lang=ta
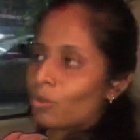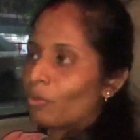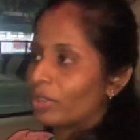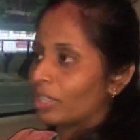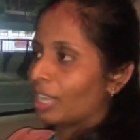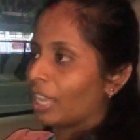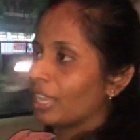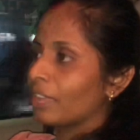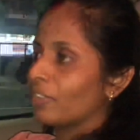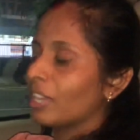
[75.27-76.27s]
ஒவ்வொருத்தர்
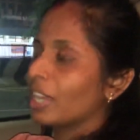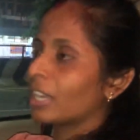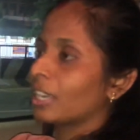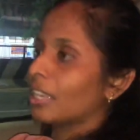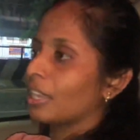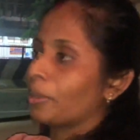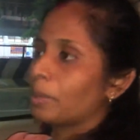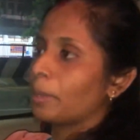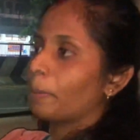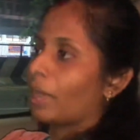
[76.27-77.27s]
எங்கே வீக்காக இருக்காங்க
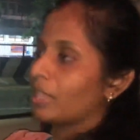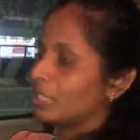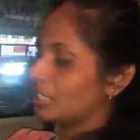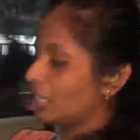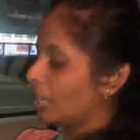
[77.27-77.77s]
அப்படின்னு பார்த்துட்டு